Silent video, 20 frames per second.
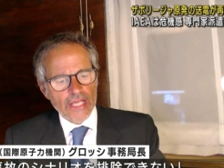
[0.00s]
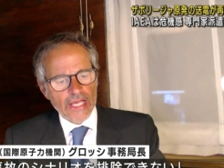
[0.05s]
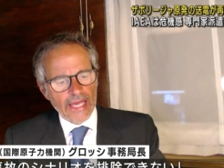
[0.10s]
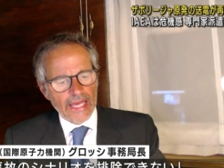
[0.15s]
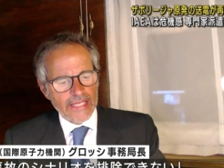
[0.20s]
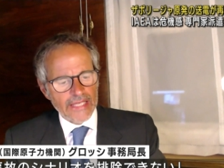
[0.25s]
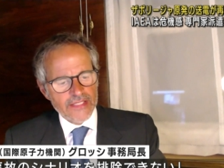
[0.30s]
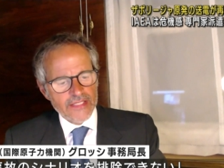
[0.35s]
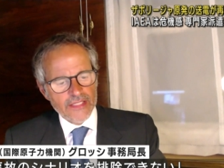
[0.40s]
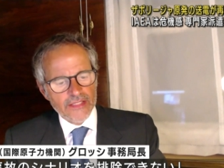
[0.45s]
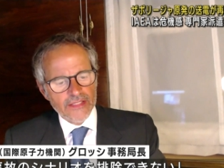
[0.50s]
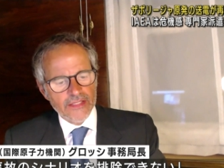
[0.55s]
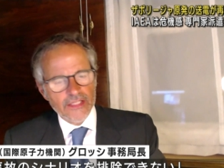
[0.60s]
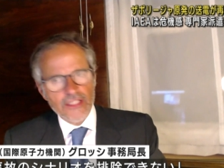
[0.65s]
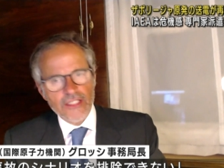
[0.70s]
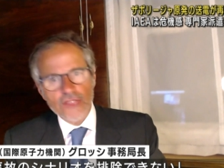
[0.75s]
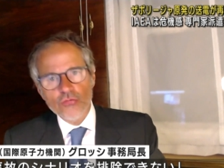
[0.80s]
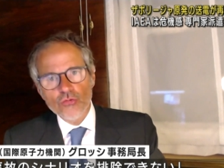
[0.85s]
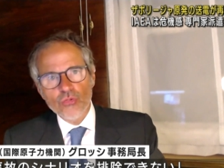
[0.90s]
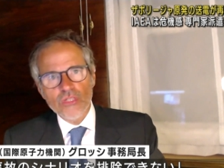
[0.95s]
復旧を
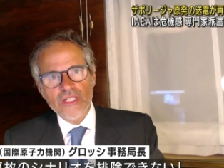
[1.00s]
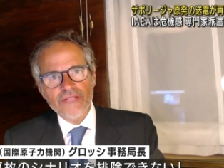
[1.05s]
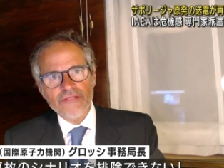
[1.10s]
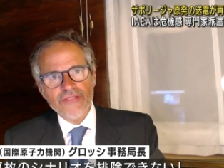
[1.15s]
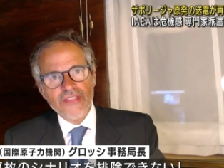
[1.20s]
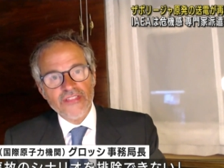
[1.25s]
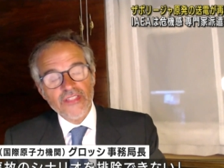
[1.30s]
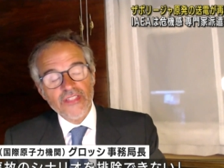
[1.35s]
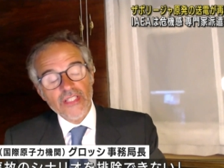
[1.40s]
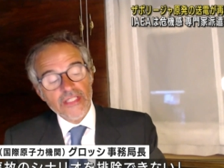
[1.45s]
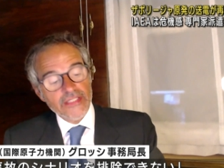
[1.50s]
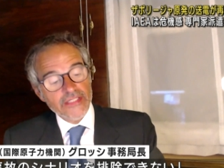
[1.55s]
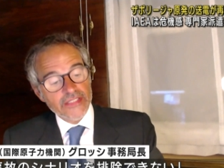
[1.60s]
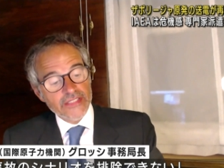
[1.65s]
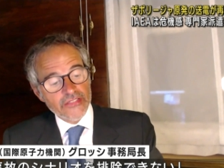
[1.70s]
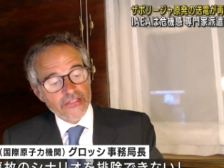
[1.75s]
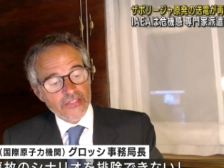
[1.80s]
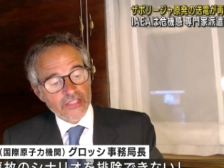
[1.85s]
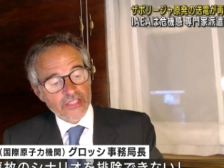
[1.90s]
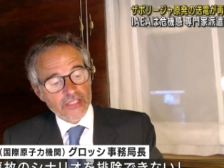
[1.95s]
歓迎しながら
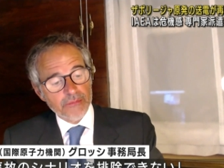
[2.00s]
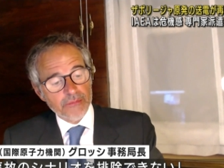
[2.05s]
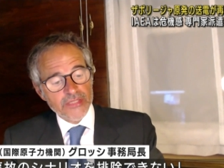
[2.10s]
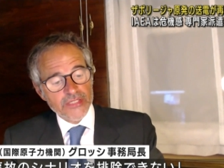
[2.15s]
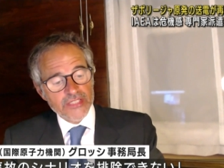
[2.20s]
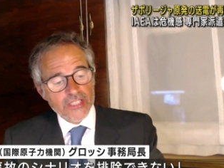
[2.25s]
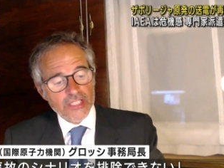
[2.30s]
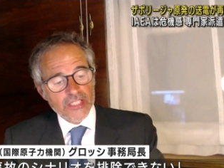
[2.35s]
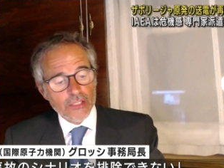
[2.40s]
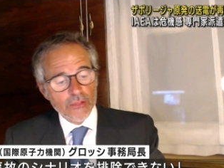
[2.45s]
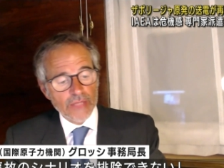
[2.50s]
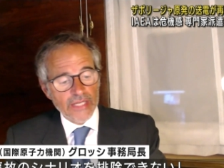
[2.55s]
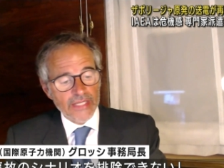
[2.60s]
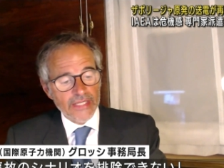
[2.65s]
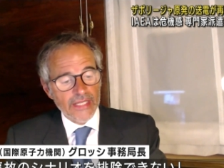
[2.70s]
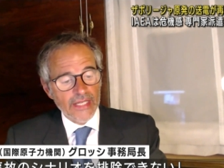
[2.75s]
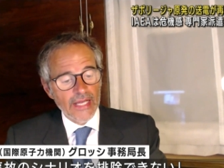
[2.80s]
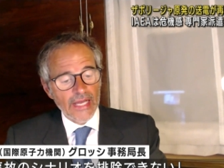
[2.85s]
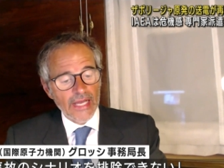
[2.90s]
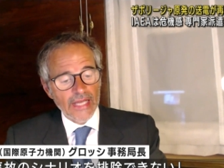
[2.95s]
も事故の
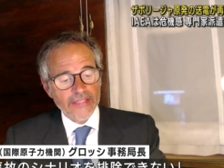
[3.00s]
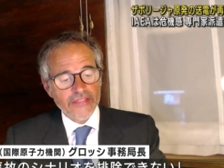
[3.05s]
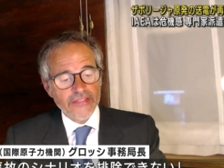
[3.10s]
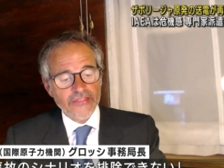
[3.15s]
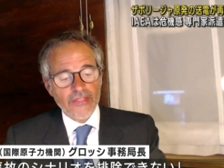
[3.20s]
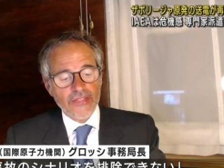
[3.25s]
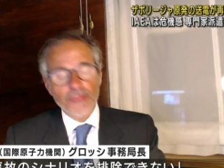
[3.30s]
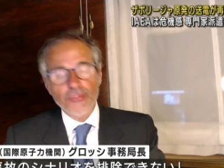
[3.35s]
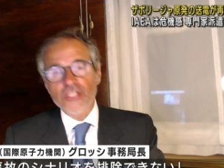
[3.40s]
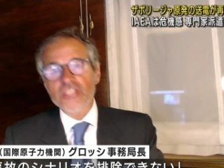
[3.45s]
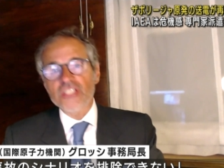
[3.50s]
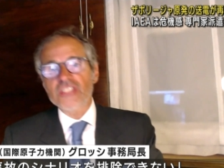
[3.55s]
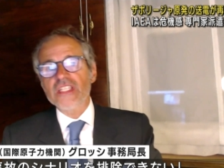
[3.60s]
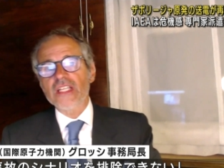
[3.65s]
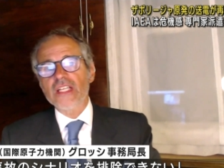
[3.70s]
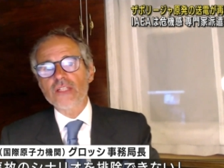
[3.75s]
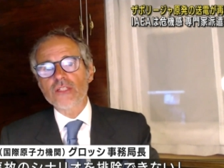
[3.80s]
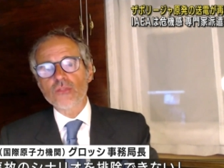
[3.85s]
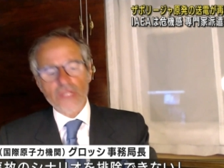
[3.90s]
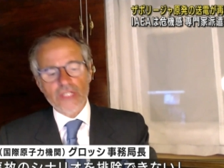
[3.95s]
シナリオを排除
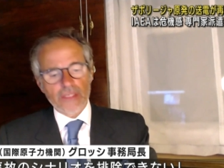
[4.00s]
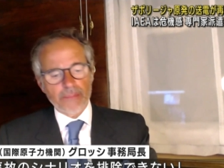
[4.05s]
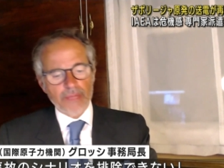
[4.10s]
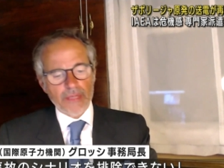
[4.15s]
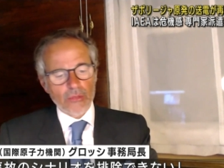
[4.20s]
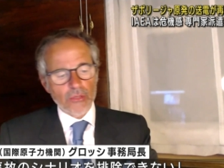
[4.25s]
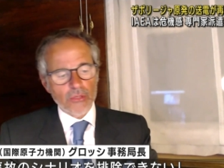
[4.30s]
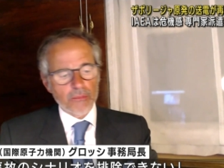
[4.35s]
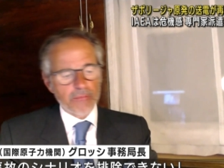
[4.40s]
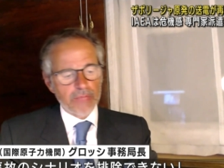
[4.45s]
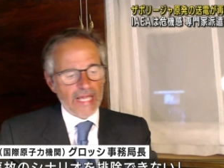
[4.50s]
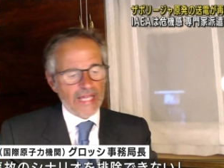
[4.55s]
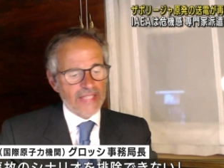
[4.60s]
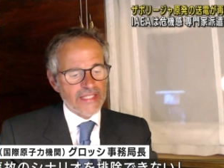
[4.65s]
できないと述べ